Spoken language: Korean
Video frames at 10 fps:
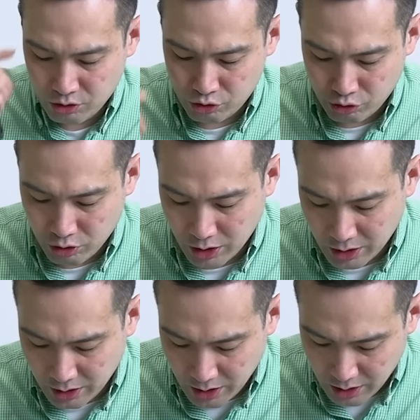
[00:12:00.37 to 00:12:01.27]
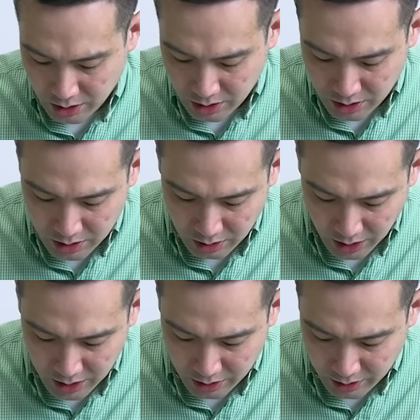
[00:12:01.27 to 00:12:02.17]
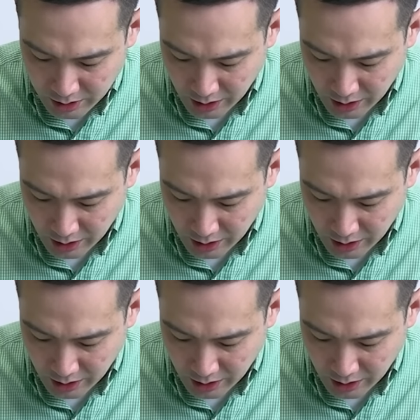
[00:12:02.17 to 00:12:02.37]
중요한데 이 관련된